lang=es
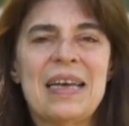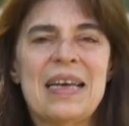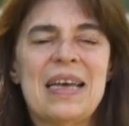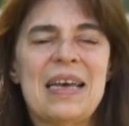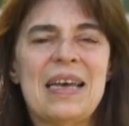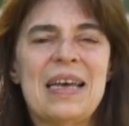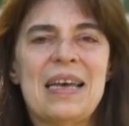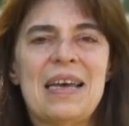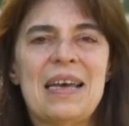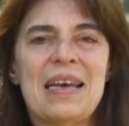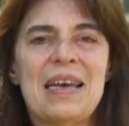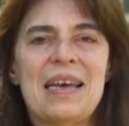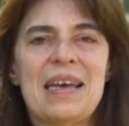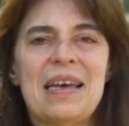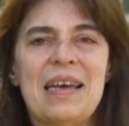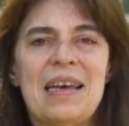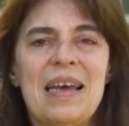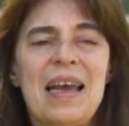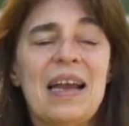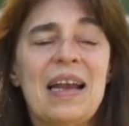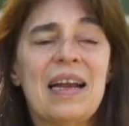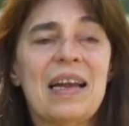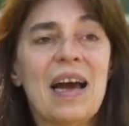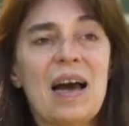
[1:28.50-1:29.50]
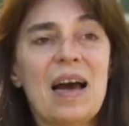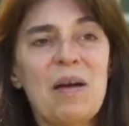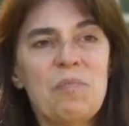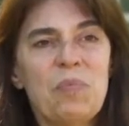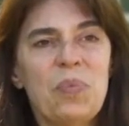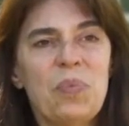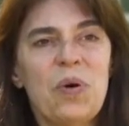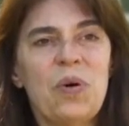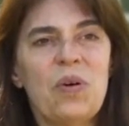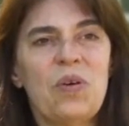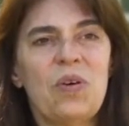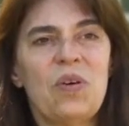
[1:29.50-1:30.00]
Eh, el
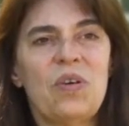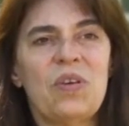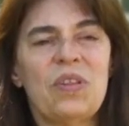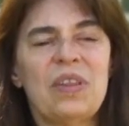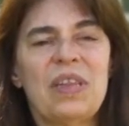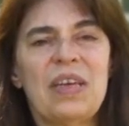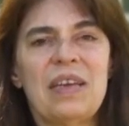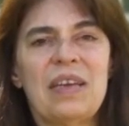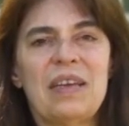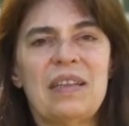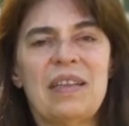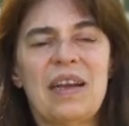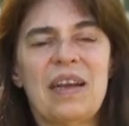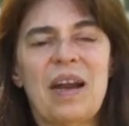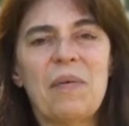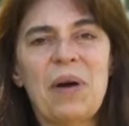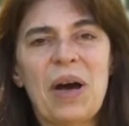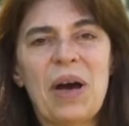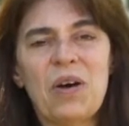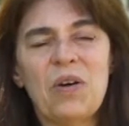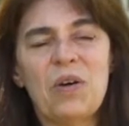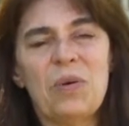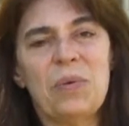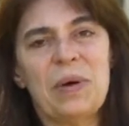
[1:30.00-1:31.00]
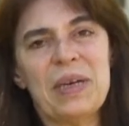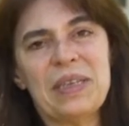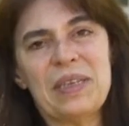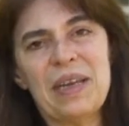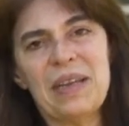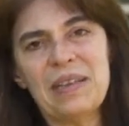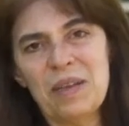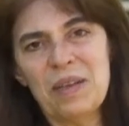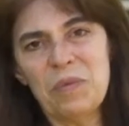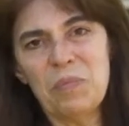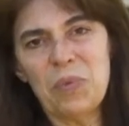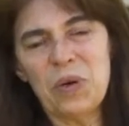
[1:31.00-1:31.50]
campo de trabajo es
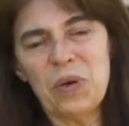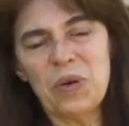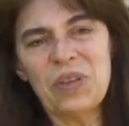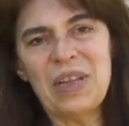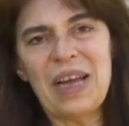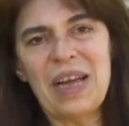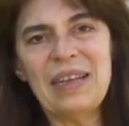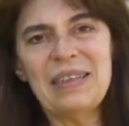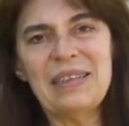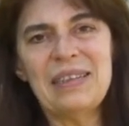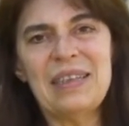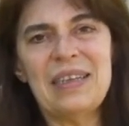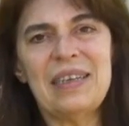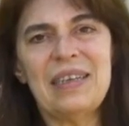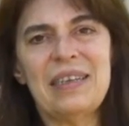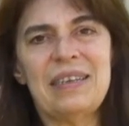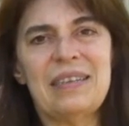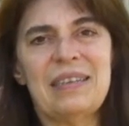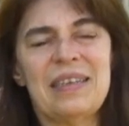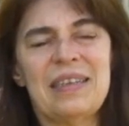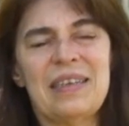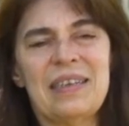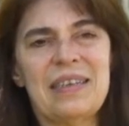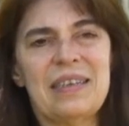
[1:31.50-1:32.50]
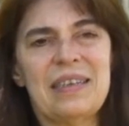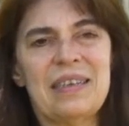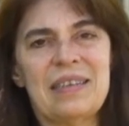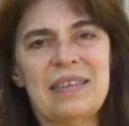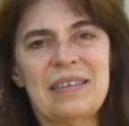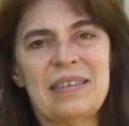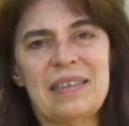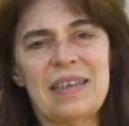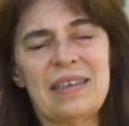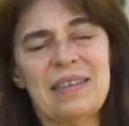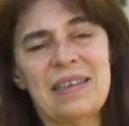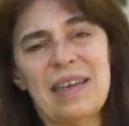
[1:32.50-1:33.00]
bastante importante,
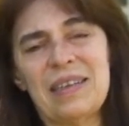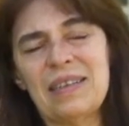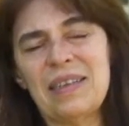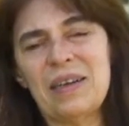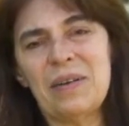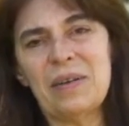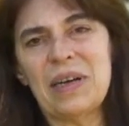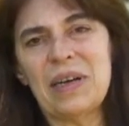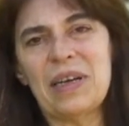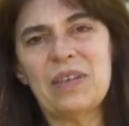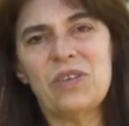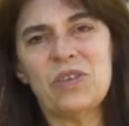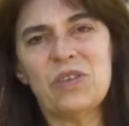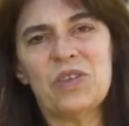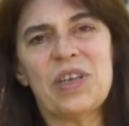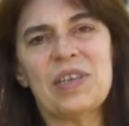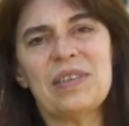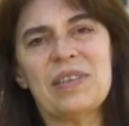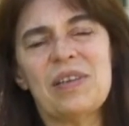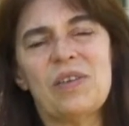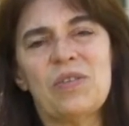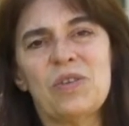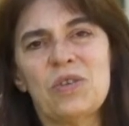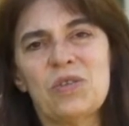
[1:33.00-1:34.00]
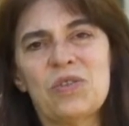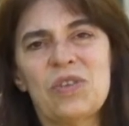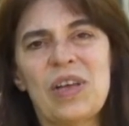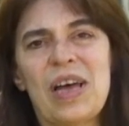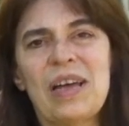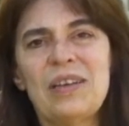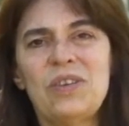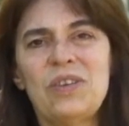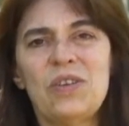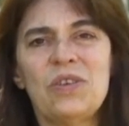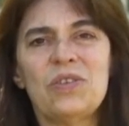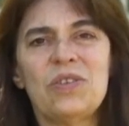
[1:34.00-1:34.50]
se está trabajando ya hace dos
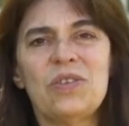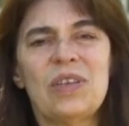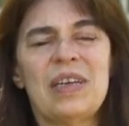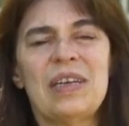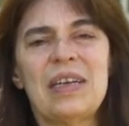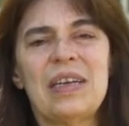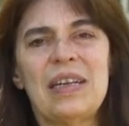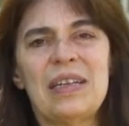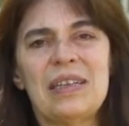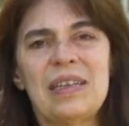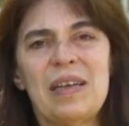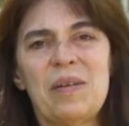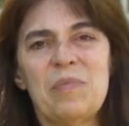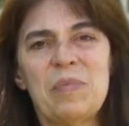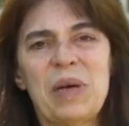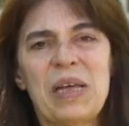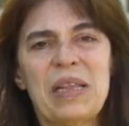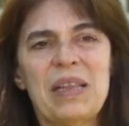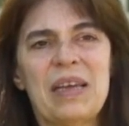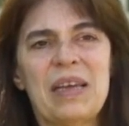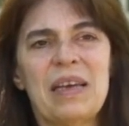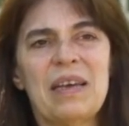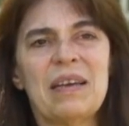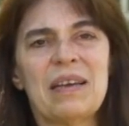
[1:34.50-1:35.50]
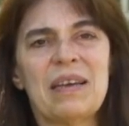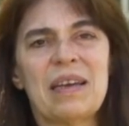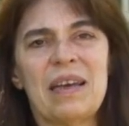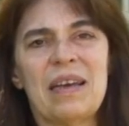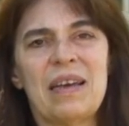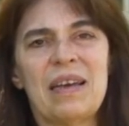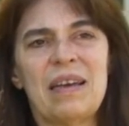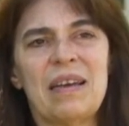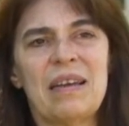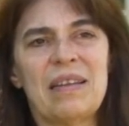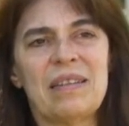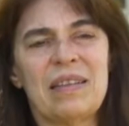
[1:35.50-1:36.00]
años en el tema de
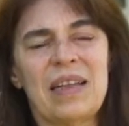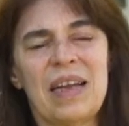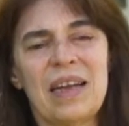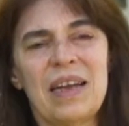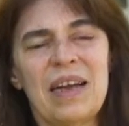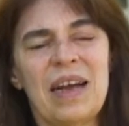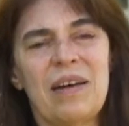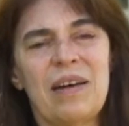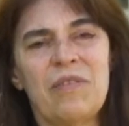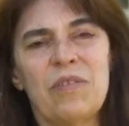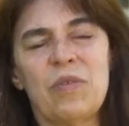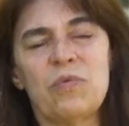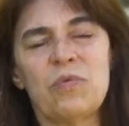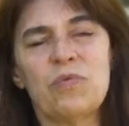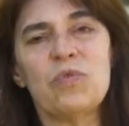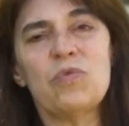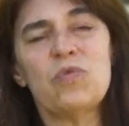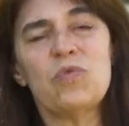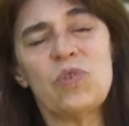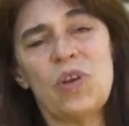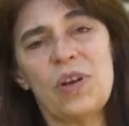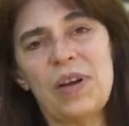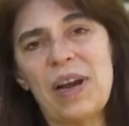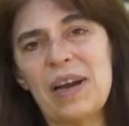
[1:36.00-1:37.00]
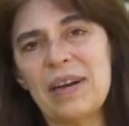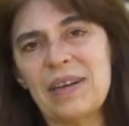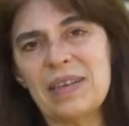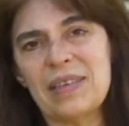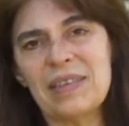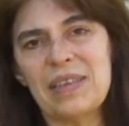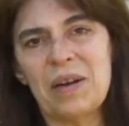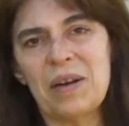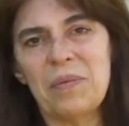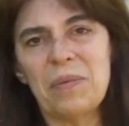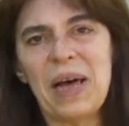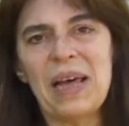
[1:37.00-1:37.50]
que tenga funciones
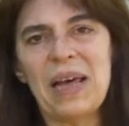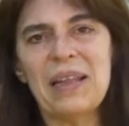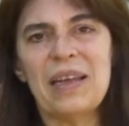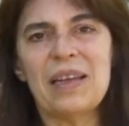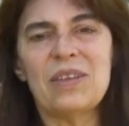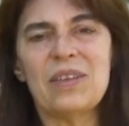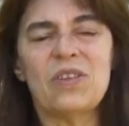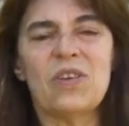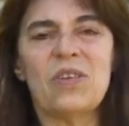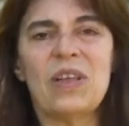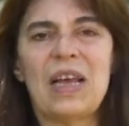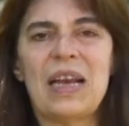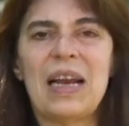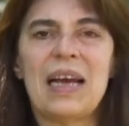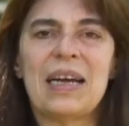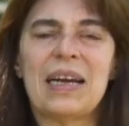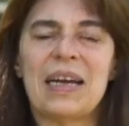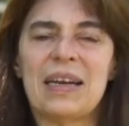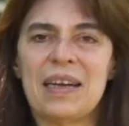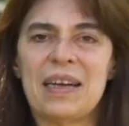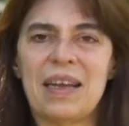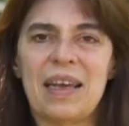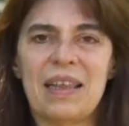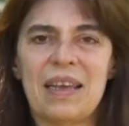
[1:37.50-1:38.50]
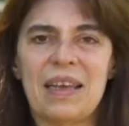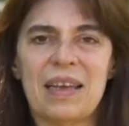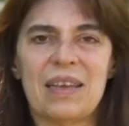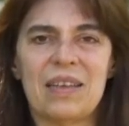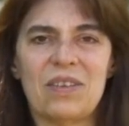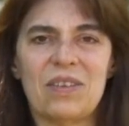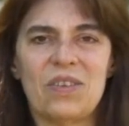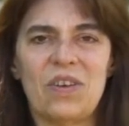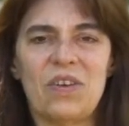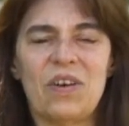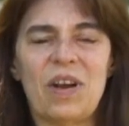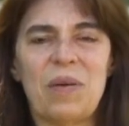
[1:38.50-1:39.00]
reservadas todas las carreras de
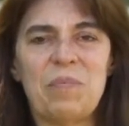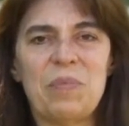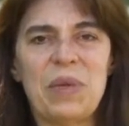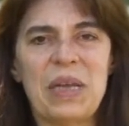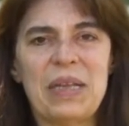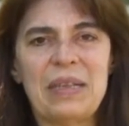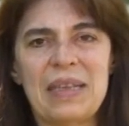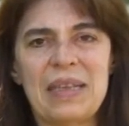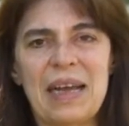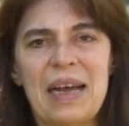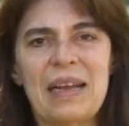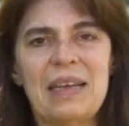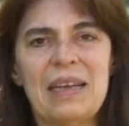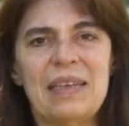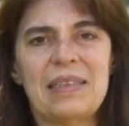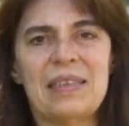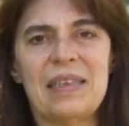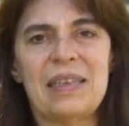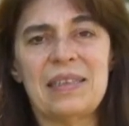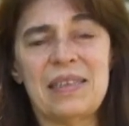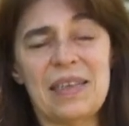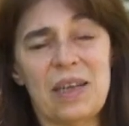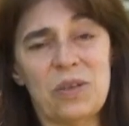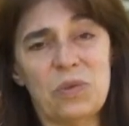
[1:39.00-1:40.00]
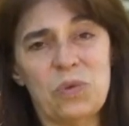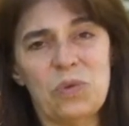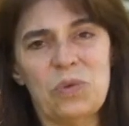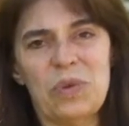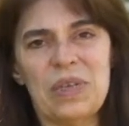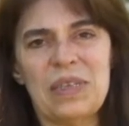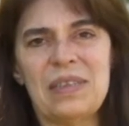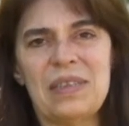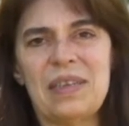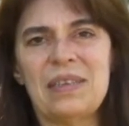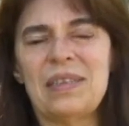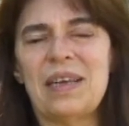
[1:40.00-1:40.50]
gestión ambiental,
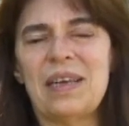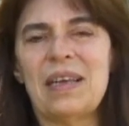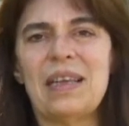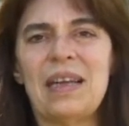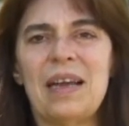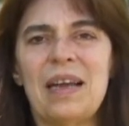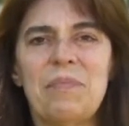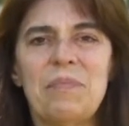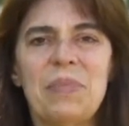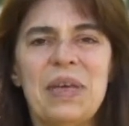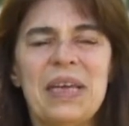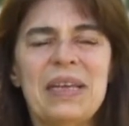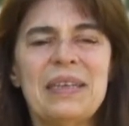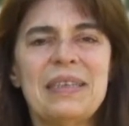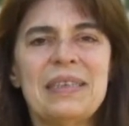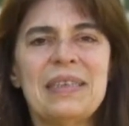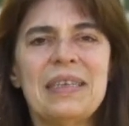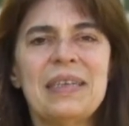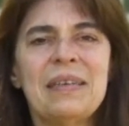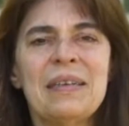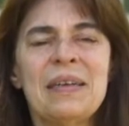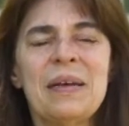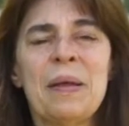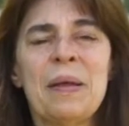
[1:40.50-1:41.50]
licenciatura y ciencias del ambiente